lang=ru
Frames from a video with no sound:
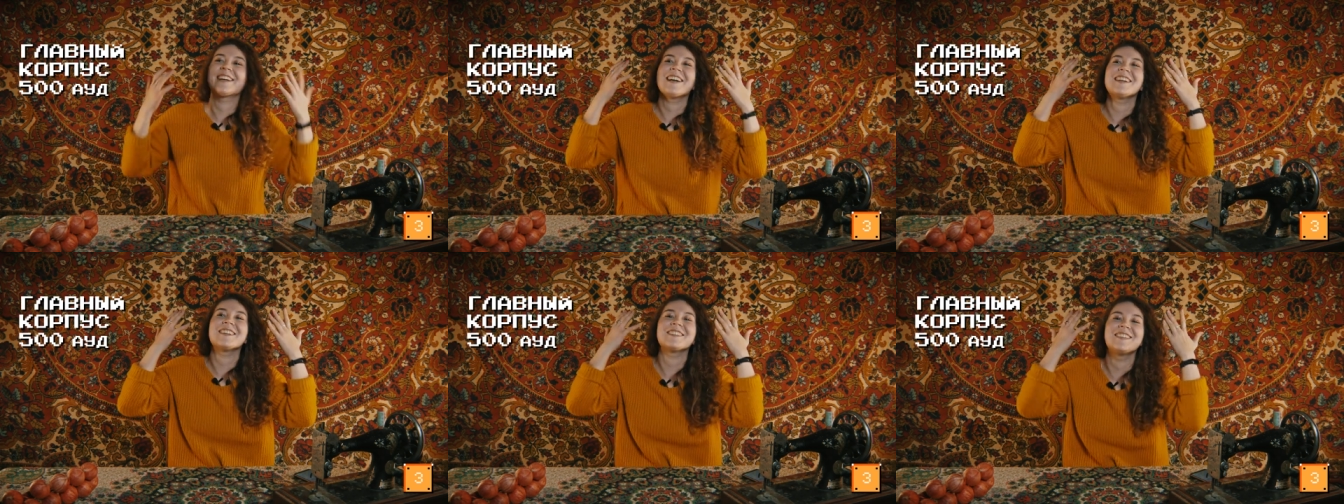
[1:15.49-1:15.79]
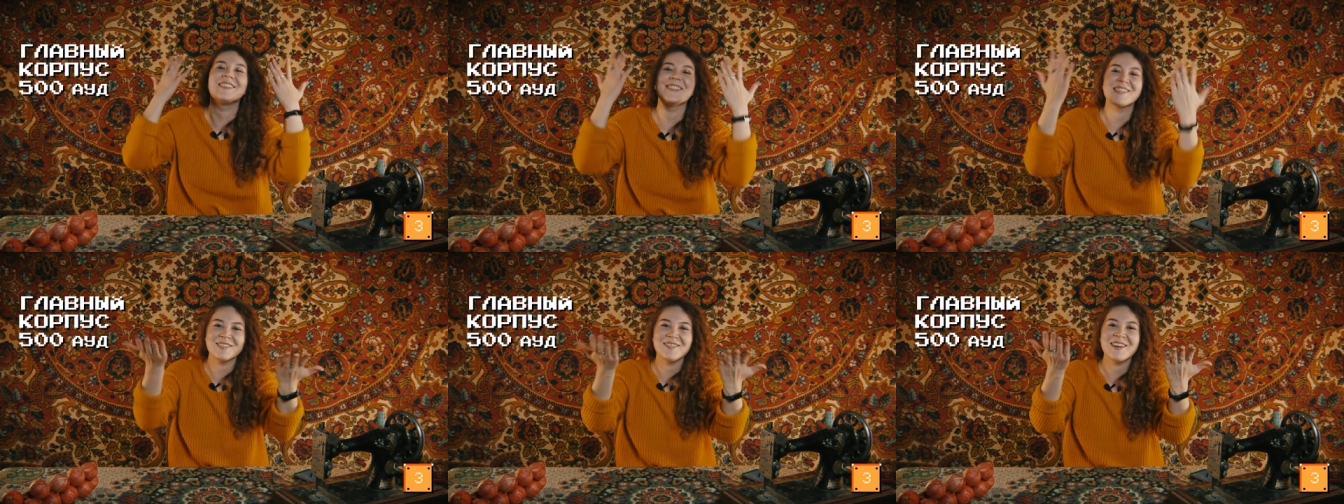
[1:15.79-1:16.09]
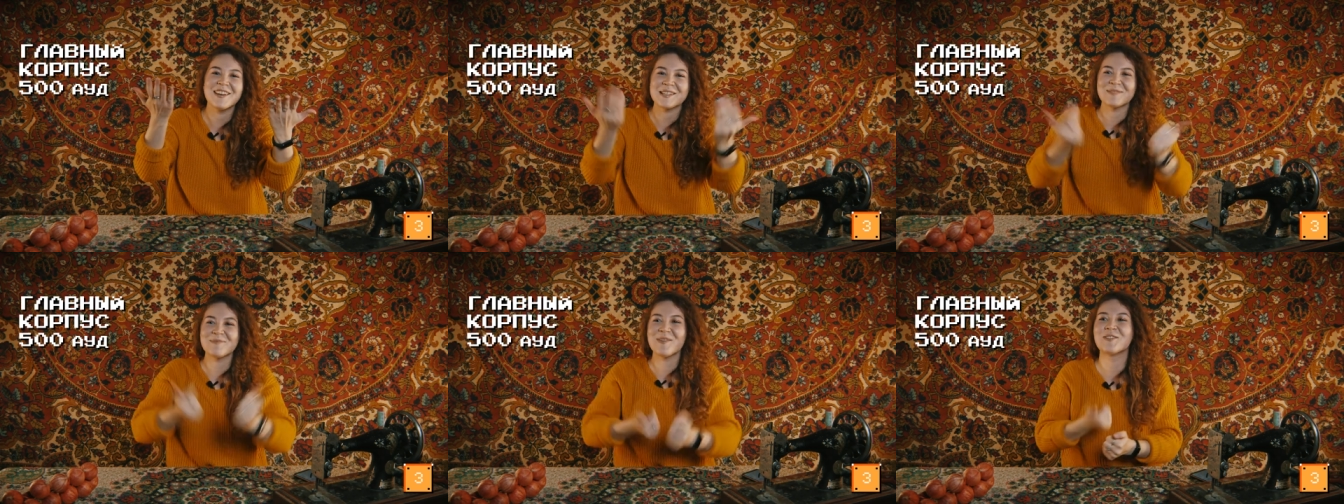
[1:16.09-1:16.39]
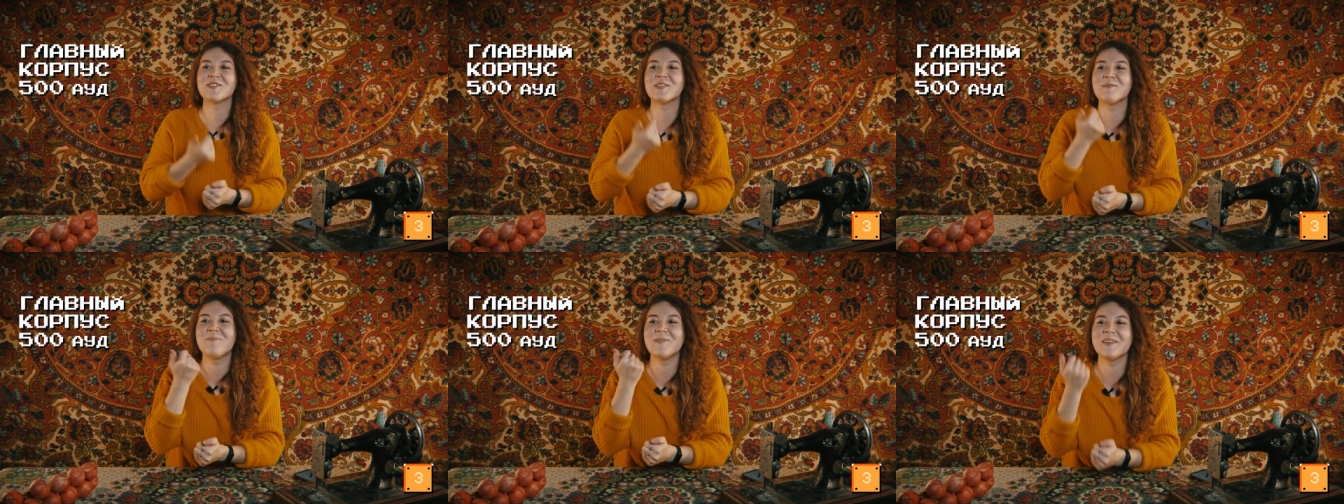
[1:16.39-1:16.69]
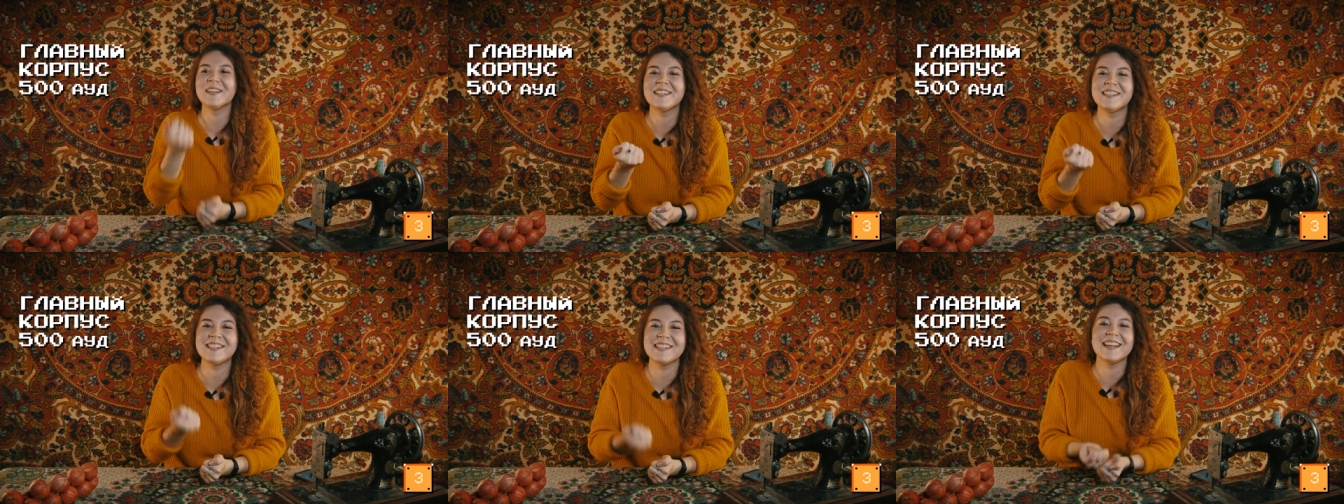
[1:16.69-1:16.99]
Каждый из вас может
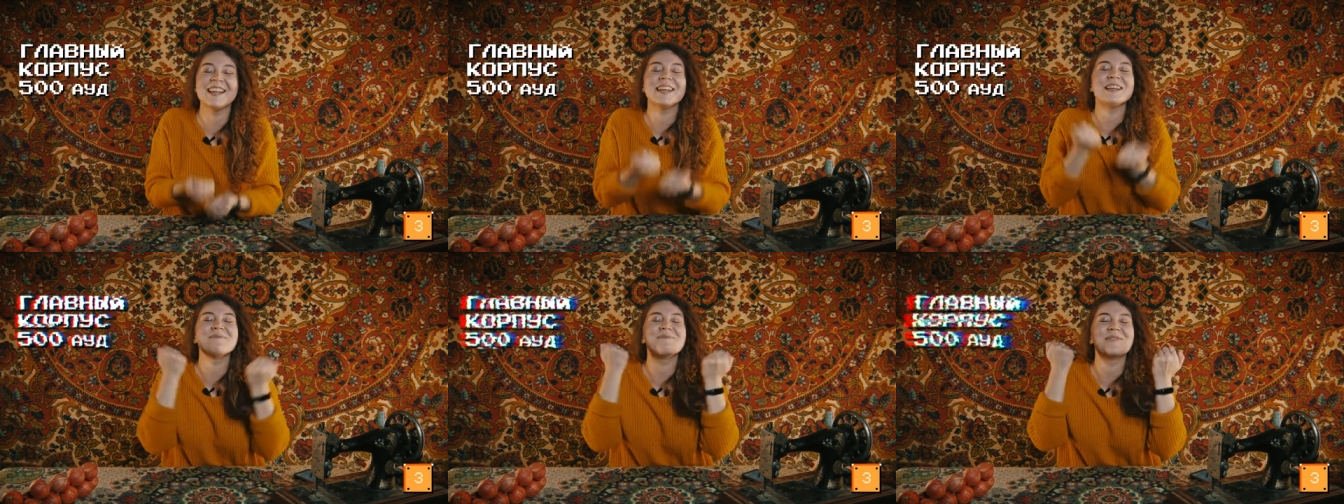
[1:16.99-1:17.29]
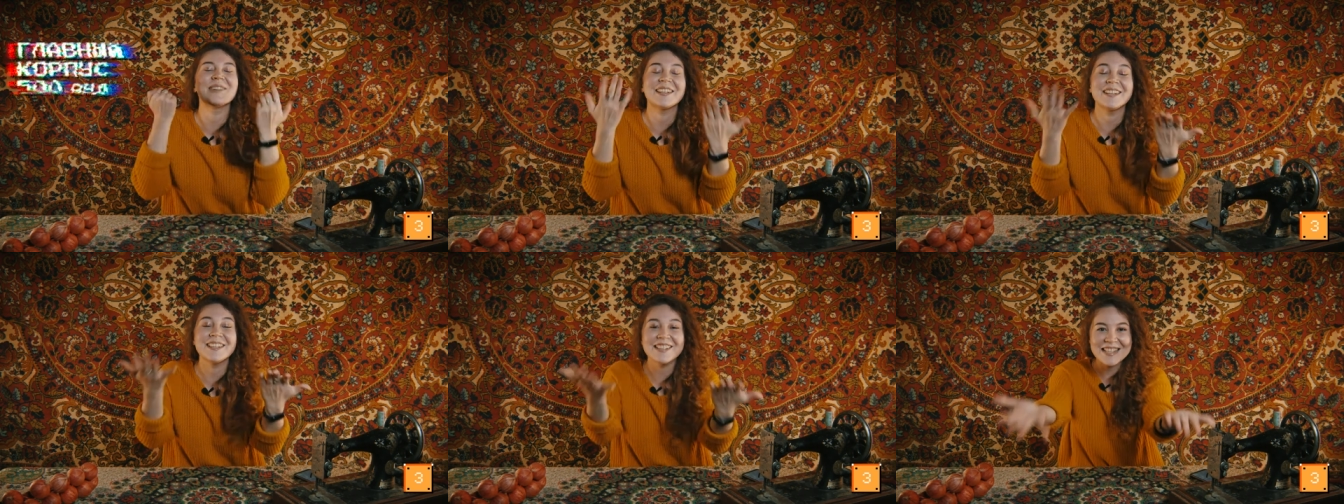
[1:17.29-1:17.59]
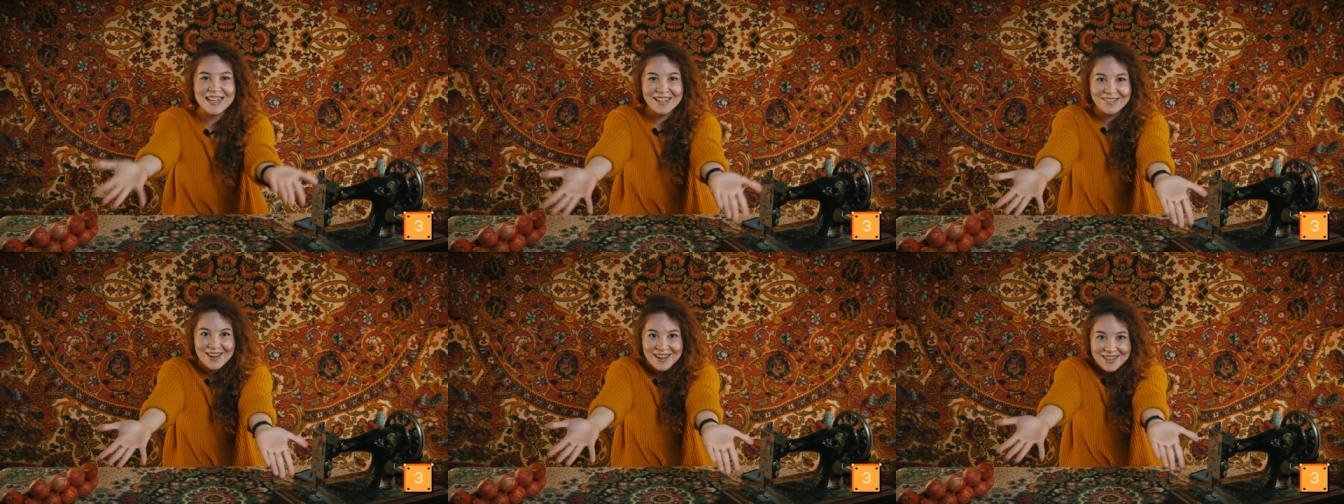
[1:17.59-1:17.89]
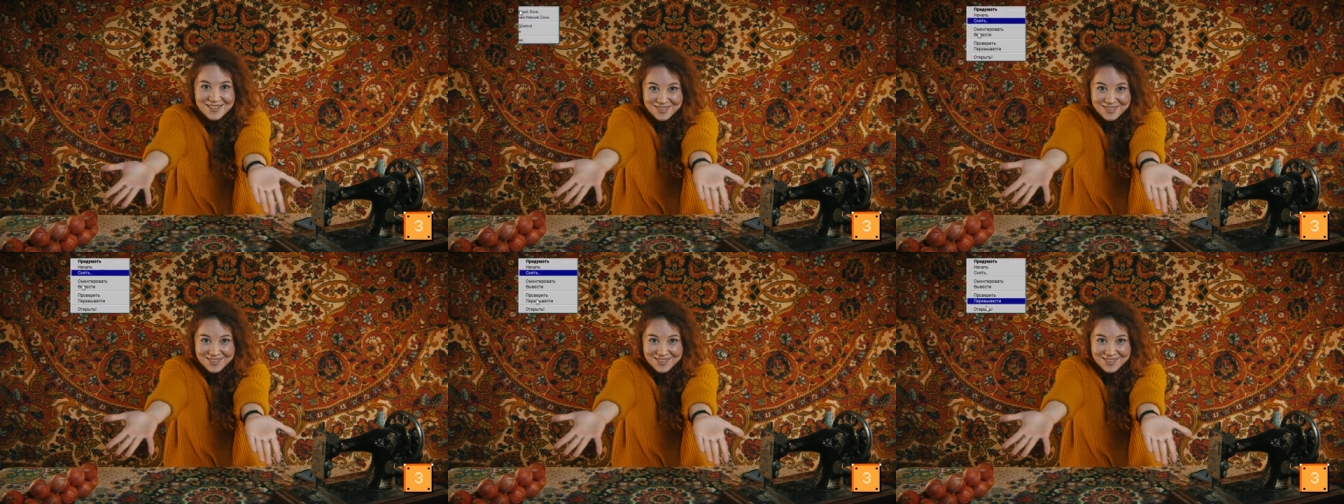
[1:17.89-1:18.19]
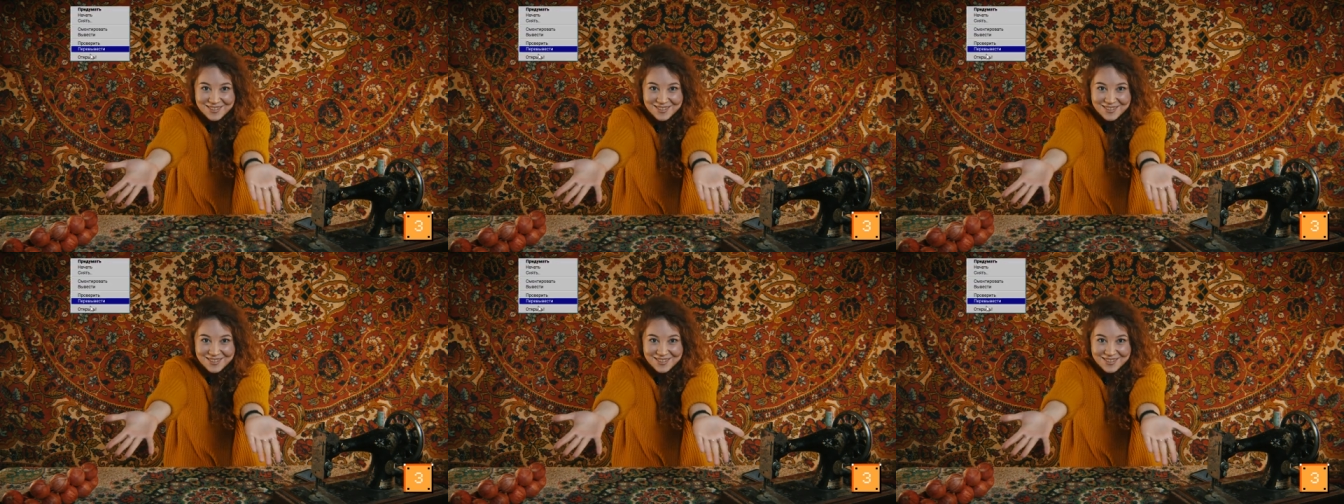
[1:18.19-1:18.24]
прийти и проголосовать.